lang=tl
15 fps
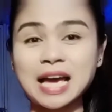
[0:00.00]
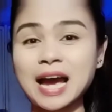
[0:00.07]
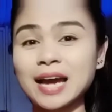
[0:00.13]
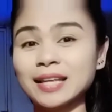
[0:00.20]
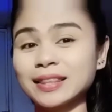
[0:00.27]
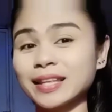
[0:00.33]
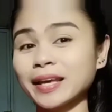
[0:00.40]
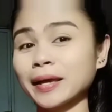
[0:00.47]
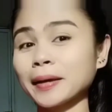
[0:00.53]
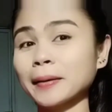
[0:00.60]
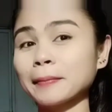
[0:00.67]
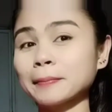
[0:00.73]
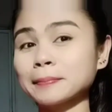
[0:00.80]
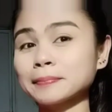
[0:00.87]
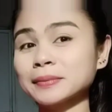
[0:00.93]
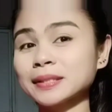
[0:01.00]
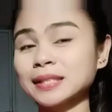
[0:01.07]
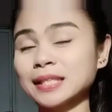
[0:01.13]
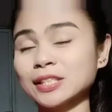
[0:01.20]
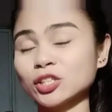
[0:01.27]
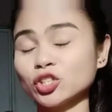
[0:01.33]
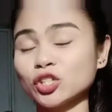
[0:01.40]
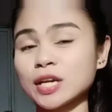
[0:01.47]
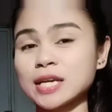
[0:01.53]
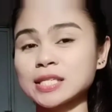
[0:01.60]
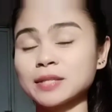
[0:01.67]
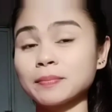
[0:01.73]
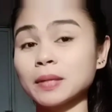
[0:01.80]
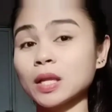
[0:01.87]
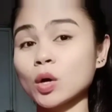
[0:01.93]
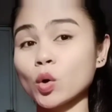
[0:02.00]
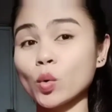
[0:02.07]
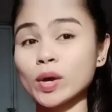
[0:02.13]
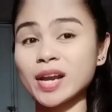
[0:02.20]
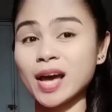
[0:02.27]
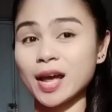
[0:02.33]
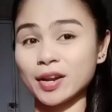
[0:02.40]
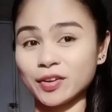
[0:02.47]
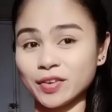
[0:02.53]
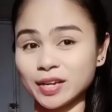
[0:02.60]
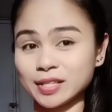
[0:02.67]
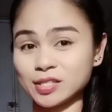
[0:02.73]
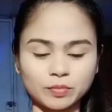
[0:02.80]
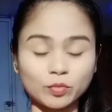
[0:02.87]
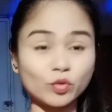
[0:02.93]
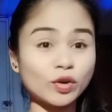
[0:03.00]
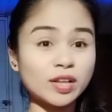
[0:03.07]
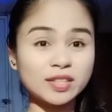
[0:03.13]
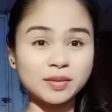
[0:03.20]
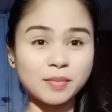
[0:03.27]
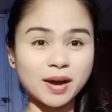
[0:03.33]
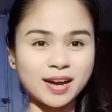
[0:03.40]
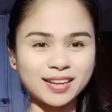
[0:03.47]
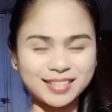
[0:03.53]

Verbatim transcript: items is just below 100. Mura, diba?